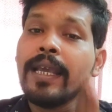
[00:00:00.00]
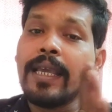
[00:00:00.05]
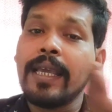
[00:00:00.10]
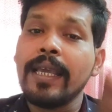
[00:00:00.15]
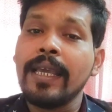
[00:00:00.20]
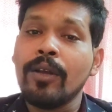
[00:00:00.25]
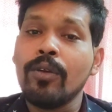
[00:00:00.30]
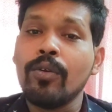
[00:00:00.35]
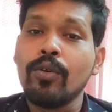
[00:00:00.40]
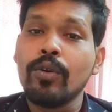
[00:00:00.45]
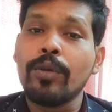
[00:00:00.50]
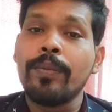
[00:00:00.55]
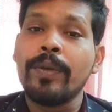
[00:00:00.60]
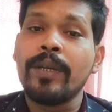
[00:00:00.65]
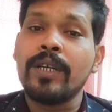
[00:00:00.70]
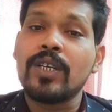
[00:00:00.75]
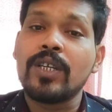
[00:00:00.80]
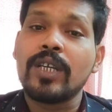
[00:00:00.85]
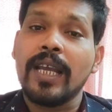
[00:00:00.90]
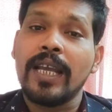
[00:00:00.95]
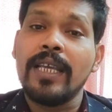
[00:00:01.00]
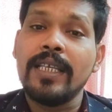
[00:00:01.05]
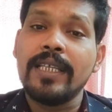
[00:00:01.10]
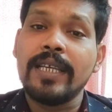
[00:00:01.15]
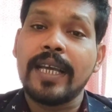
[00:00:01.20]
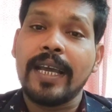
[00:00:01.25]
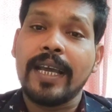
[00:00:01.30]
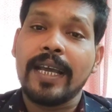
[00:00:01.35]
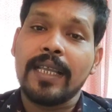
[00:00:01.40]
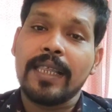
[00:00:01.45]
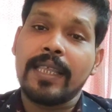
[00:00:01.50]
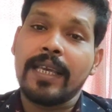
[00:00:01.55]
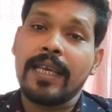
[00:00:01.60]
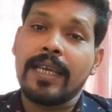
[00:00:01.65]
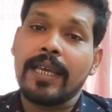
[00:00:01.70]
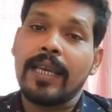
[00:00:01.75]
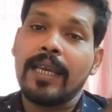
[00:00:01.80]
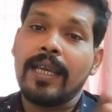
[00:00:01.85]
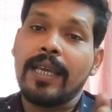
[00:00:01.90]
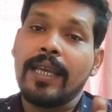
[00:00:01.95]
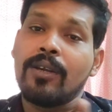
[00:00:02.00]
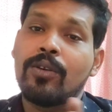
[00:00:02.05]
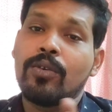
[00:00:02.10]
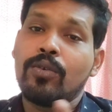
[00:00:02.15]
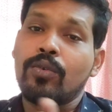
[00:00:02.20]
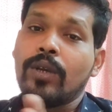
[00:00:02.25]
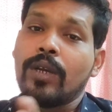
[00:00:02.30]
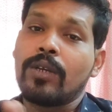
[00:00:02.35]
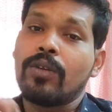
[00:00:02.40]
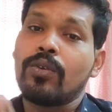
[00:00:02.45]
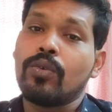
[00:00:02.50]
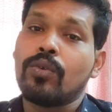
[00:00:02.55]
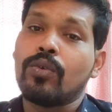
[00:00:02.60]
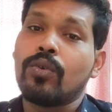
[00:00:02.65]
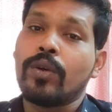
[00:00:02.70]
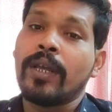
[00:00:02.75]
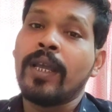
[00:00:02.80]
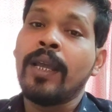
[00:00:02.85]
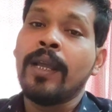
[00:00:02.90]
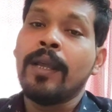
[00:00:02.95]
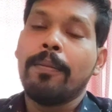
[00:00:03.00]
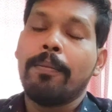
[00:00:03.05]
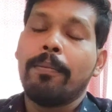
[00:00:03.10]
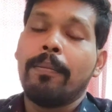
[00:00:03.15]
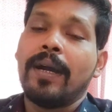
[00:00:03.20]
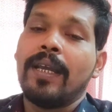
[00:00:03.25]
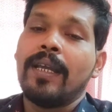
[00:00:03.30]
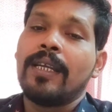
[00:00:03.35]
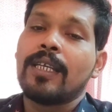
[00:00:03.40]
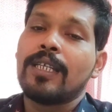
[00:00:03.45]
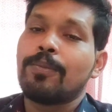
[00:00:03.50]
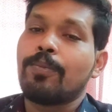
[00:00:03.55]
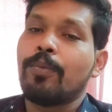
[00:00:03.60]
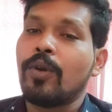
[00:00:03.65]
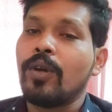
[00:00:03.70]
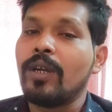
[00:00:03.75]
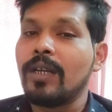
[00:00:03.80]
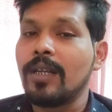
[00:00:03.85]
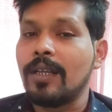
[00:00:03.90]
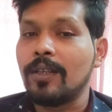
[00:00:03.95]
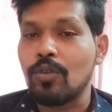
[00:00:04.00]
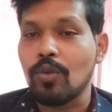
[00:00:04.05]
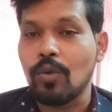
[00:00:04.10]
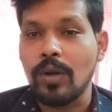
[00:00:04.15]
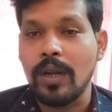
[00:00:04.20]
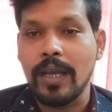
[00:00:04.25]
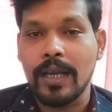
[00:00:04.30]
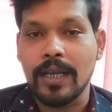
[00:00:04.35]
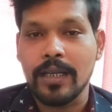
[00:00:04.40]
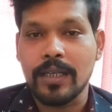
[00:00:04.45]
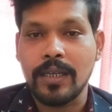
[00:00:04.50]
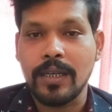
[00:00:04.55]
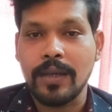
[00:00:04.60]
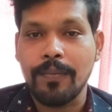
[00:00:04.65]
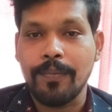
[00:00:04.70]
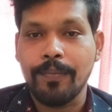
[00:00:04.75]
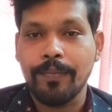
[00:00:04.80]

কি করবে সেই জায়গা থেকে একটু একটু করে মাইনাস পয়েন্টে চলে আসে